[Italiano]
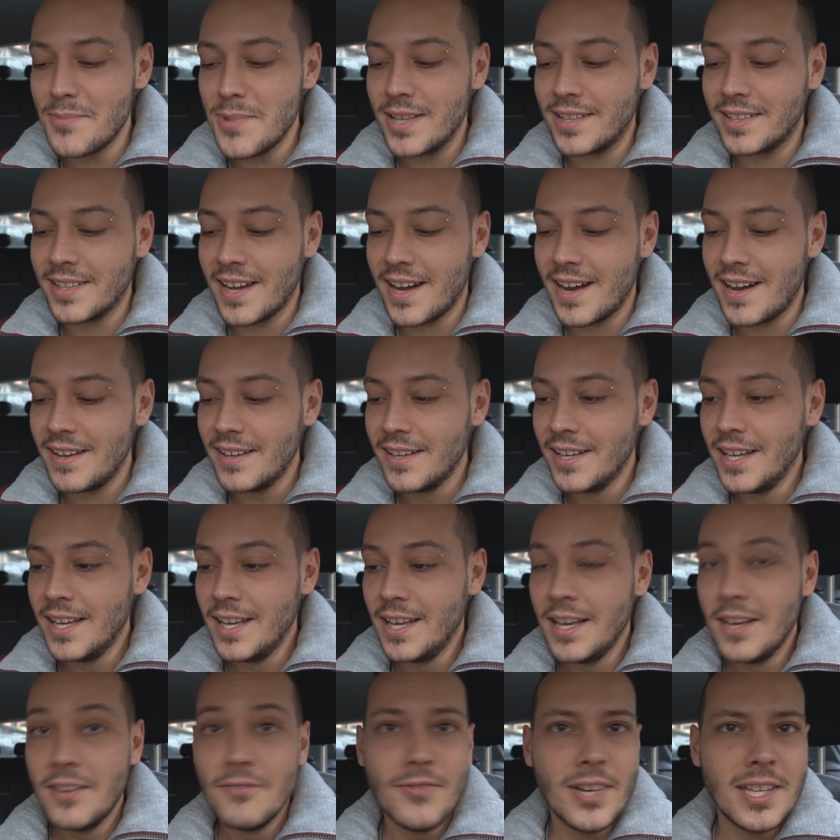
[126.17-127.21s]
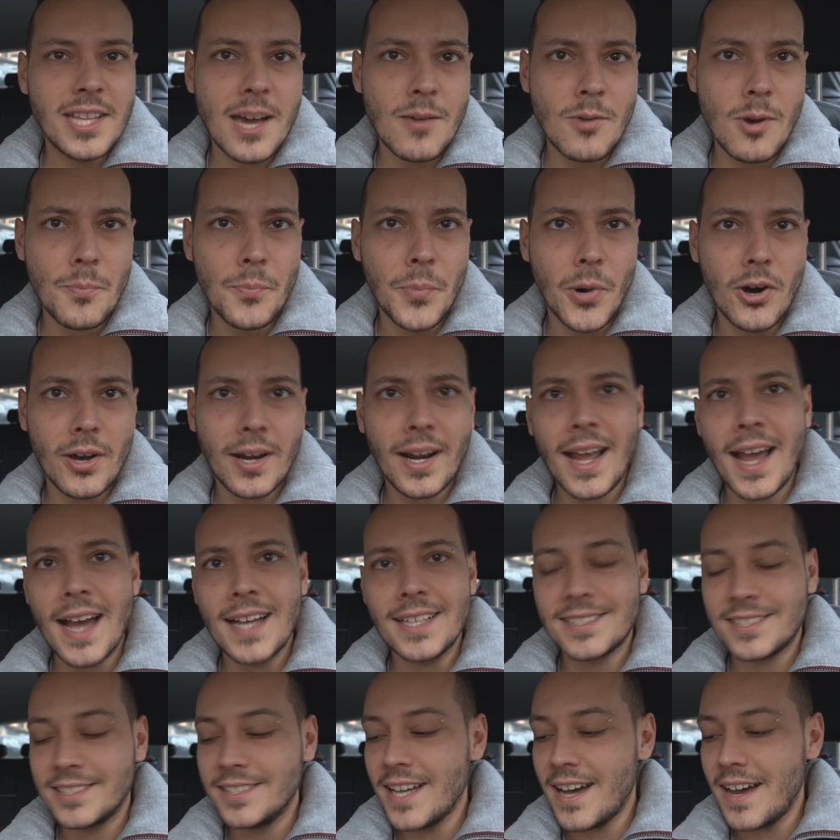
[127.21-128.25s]
metà. Vediamo un po',
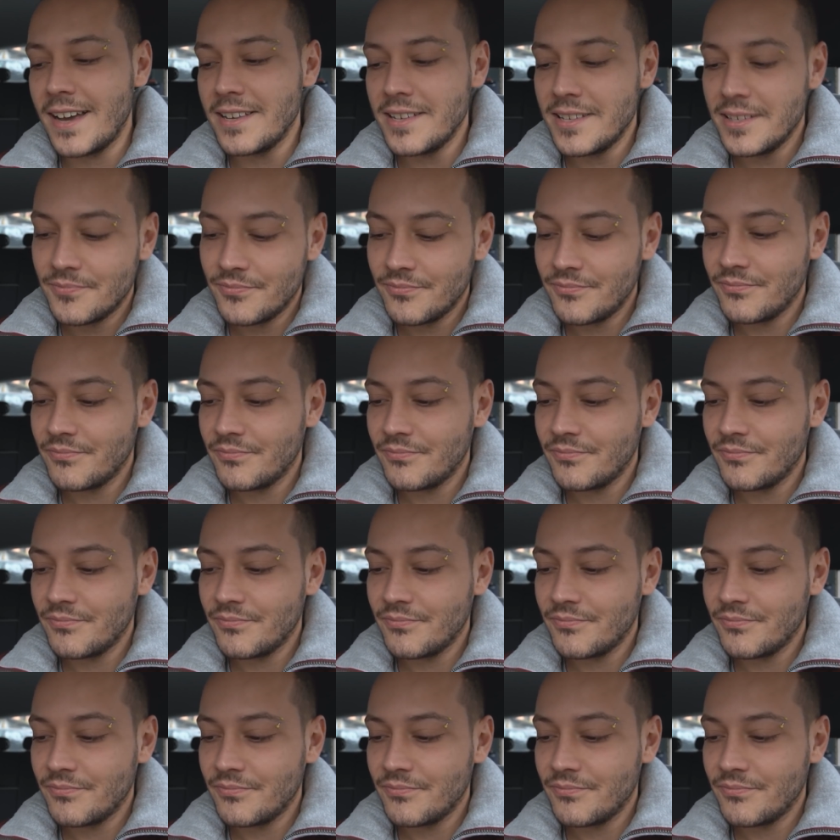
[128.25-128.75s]
ragazzi, dai.